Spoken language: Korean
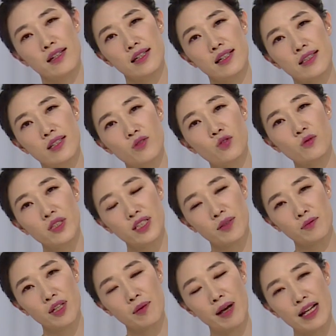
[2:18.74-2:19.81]
이제 숨을
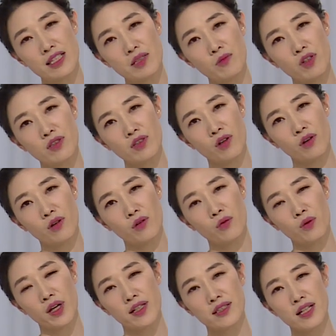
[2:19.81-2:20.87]
깊게 마시면서
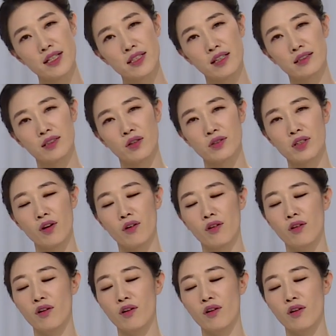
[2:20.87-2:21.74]
고개를 살짝 들어서